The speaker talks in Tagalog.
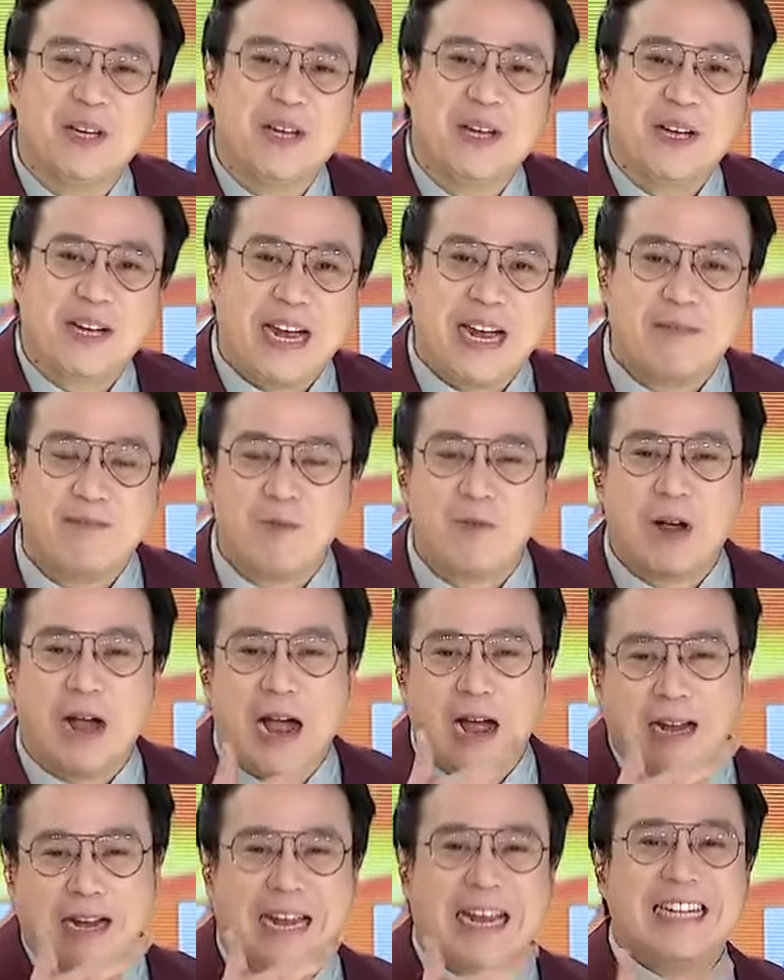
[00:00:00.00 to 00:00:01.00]
Kahit
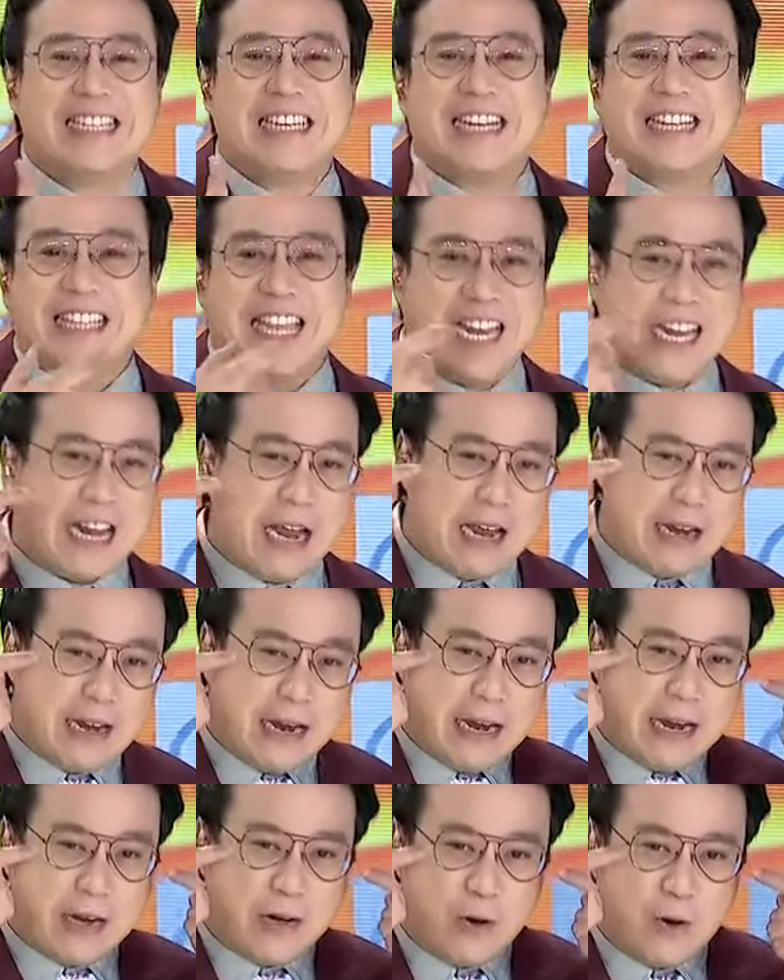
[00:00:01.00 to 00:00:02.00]
mukhang in-check talaga
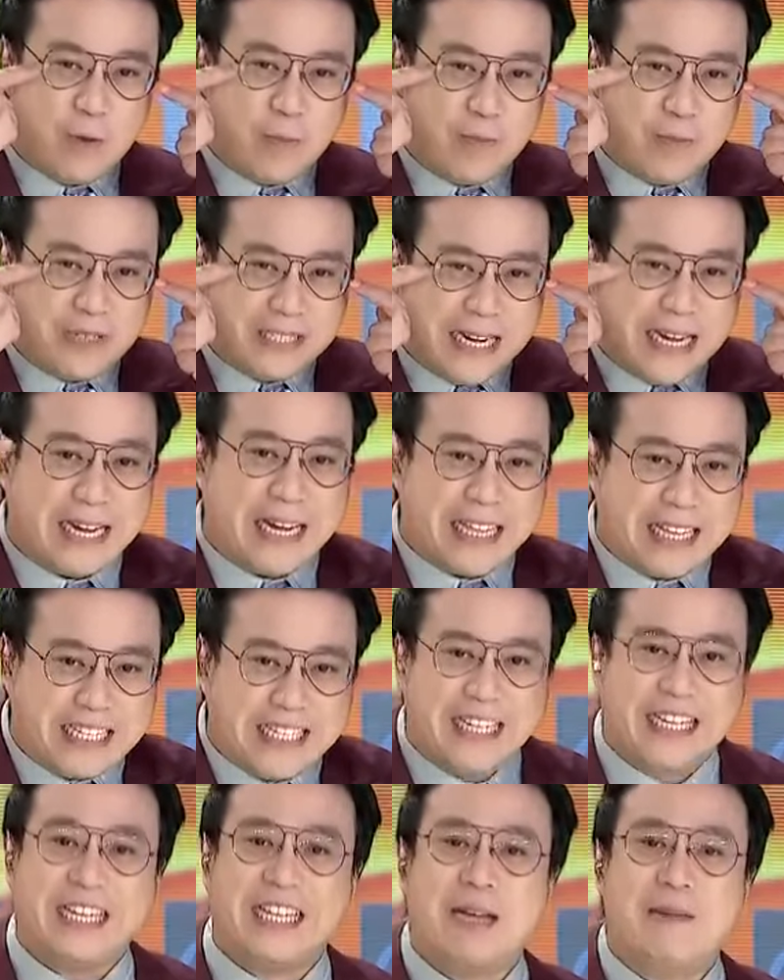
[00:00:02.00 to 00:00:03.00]
uh, yung singkit na
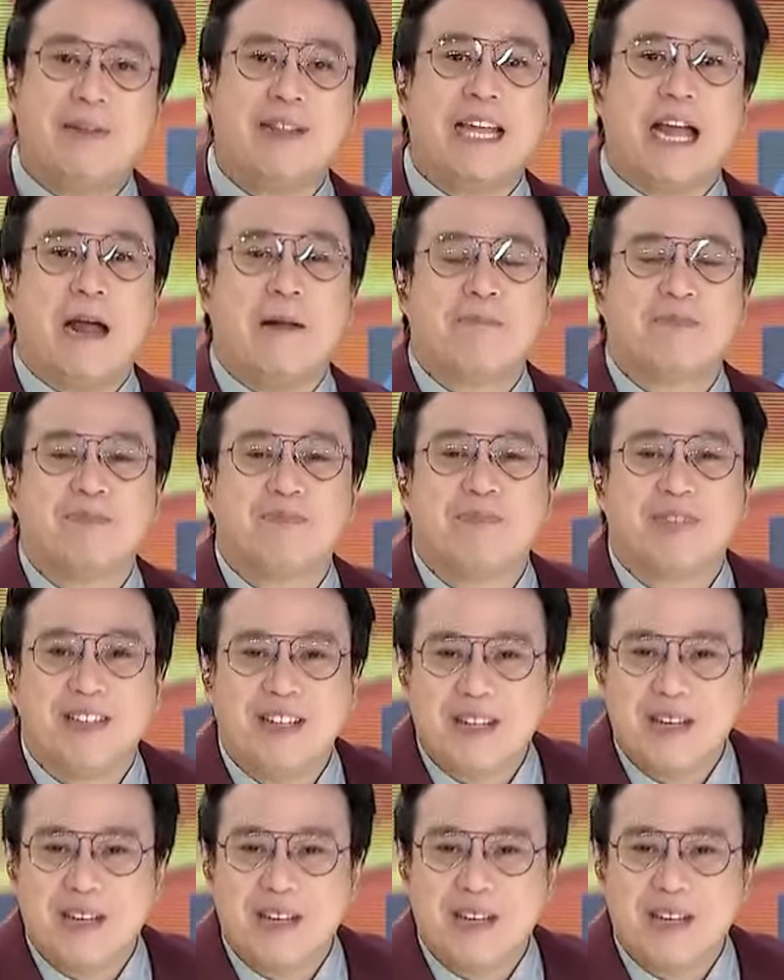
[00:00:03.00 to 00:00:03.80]
singkit ang mata. Ah.